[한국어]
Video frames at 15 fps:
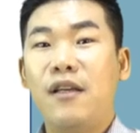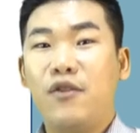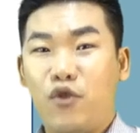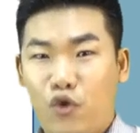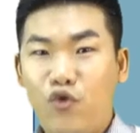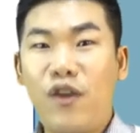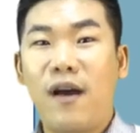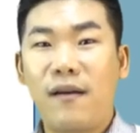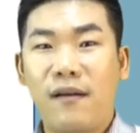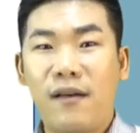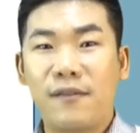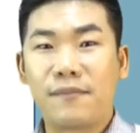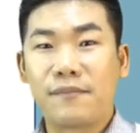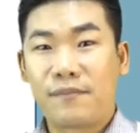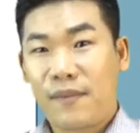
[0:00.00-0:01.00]
중요한
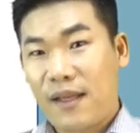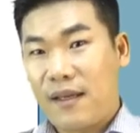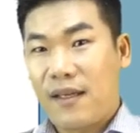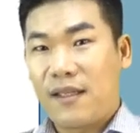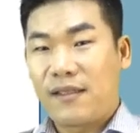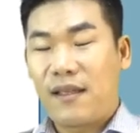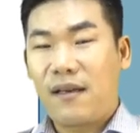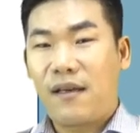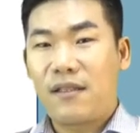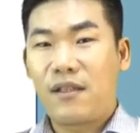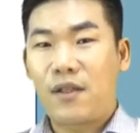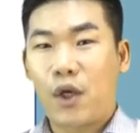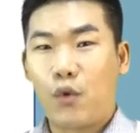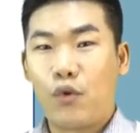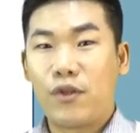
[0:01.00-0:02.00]
건 세 가지
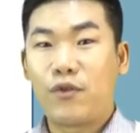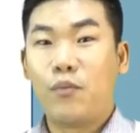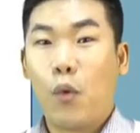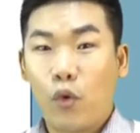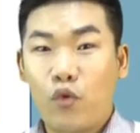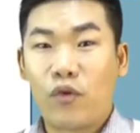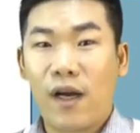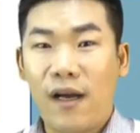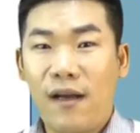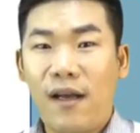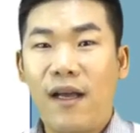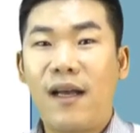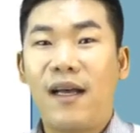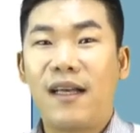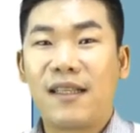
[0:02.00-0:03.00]
경우의 수 모두가
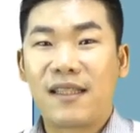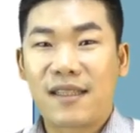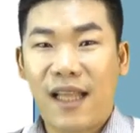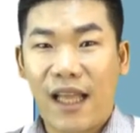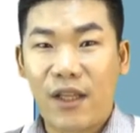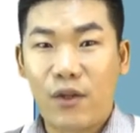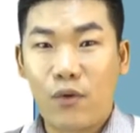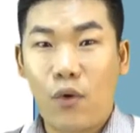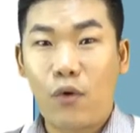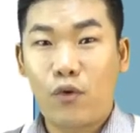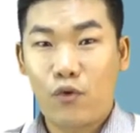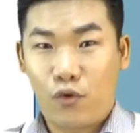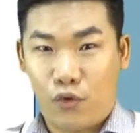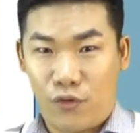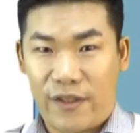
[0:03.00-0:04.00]
단독
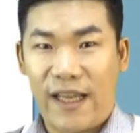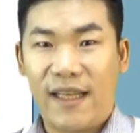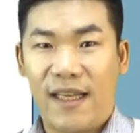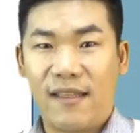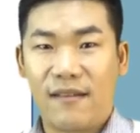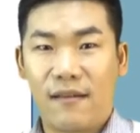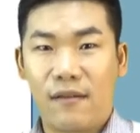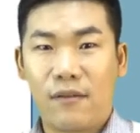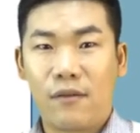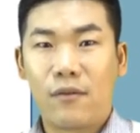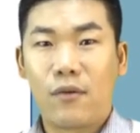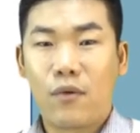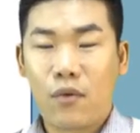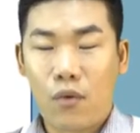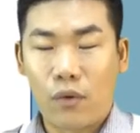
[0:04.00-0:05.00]
주택이라는 것.
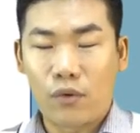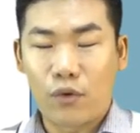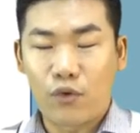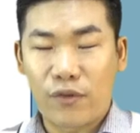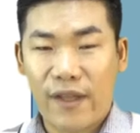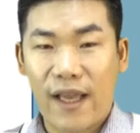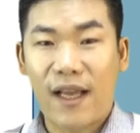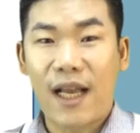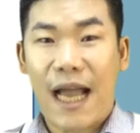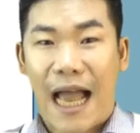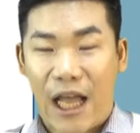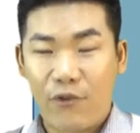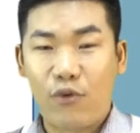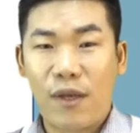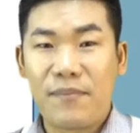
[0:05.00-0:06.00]
공동주택
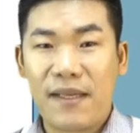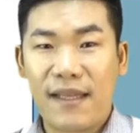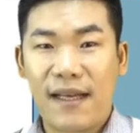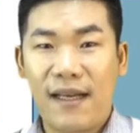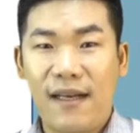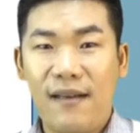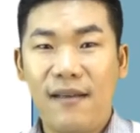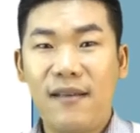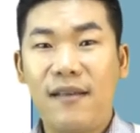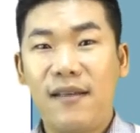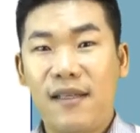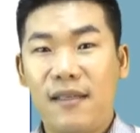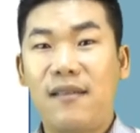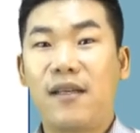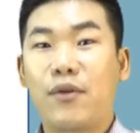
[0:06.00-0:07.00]
안 됩니다.
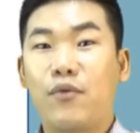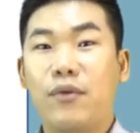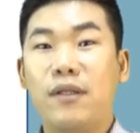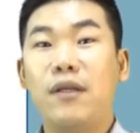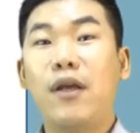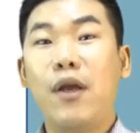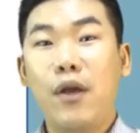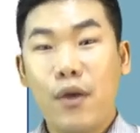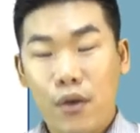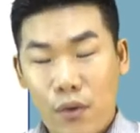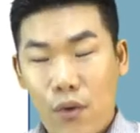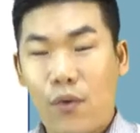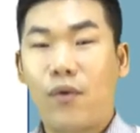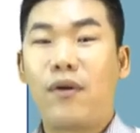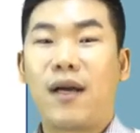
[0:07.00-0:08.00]
이러경우
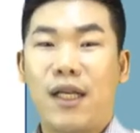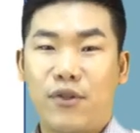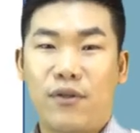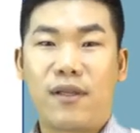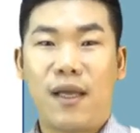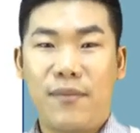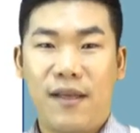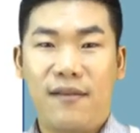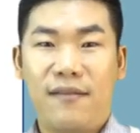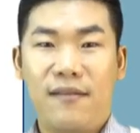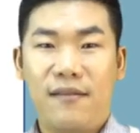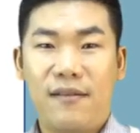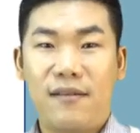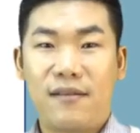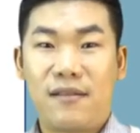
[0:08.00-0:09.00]
요건을 갖췄다면
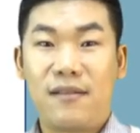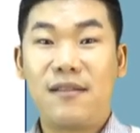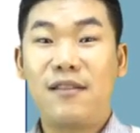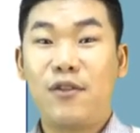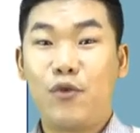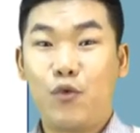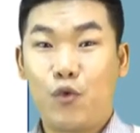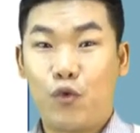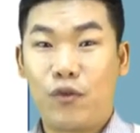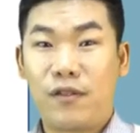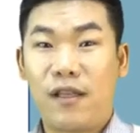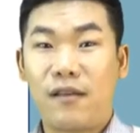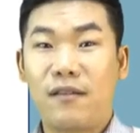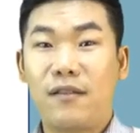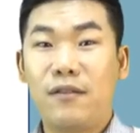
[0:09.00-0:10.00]
역시
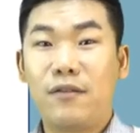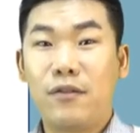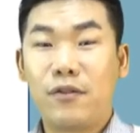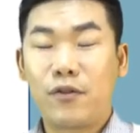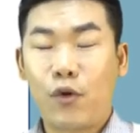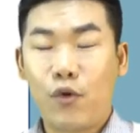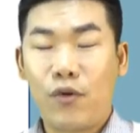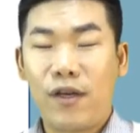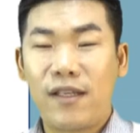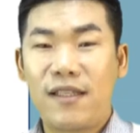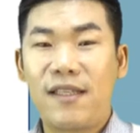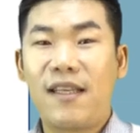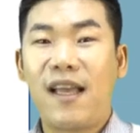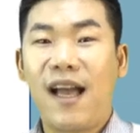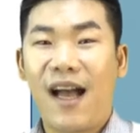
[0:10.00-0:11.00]
주택을
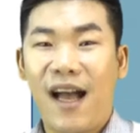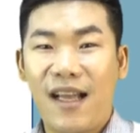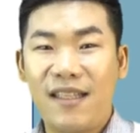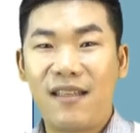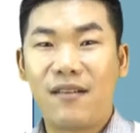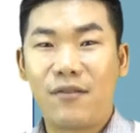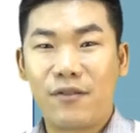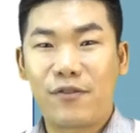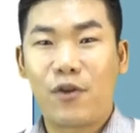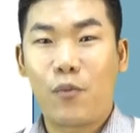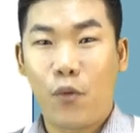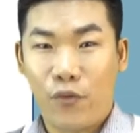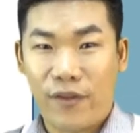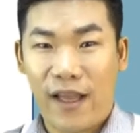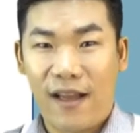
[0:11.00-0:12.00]
소유하지 아니한 것으로
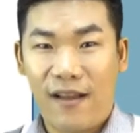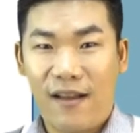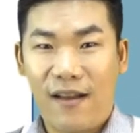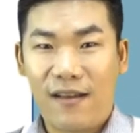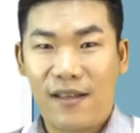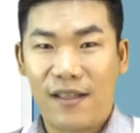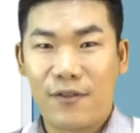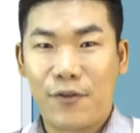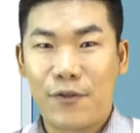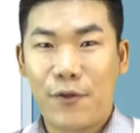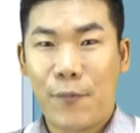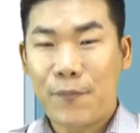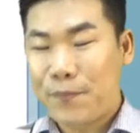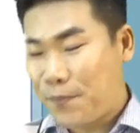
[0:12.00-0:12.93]
본다라는 거죠.